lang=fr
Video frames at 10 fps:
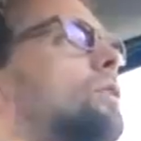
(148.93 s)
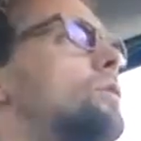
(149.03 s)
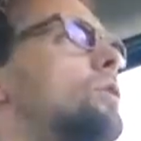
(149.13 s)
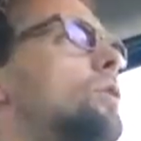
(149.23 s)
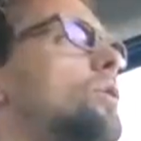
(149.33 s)

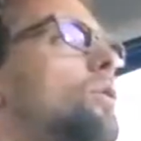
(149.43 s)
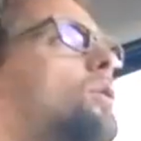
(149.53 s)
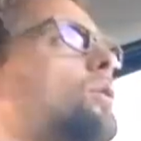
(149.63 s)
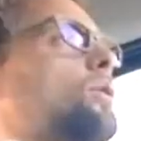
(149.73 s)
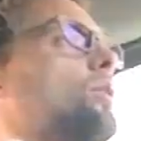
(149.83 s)

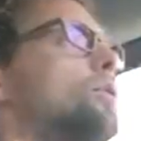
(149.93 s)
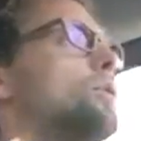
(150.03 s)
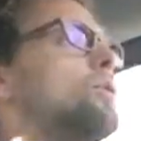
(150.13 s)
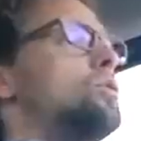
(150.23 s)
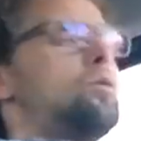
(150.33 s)

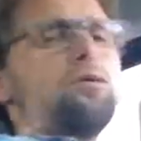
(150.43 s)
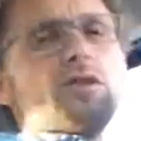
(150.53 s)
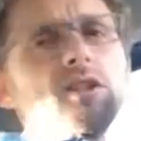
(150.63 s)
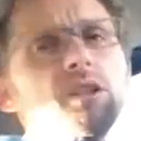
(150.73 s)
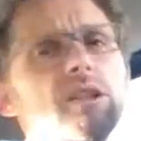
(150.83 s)

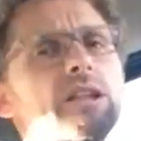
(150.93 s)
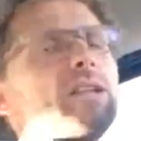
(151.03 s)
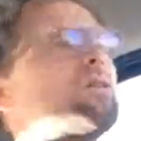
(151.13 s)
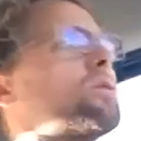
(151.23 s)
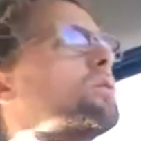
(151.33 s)
d'UV
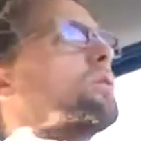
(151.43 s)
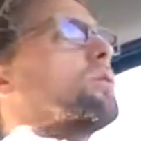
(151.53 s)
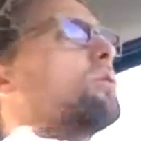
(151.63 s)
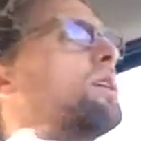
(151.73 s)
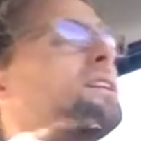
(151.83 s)

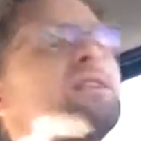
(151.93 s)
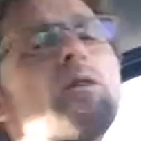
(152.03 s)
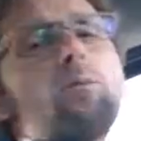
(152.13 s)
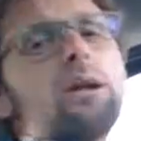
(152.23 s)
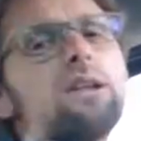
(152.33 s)
et
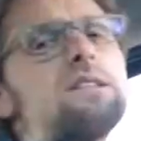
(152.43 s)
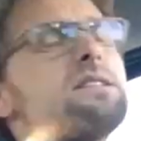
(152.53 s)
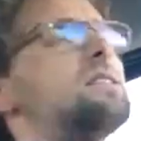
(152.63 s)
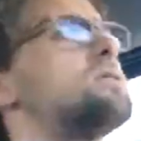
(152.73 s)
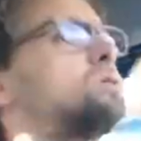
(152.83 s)
d'intempéries et
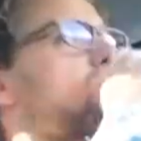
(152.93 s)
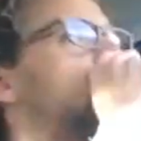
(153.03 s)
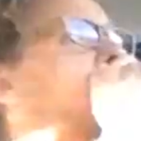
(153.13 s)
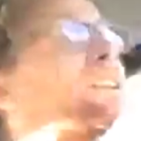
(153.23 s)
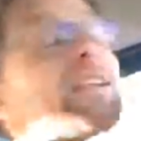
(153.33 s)
si ce sont
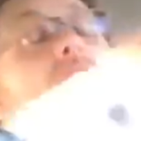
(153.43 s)
des,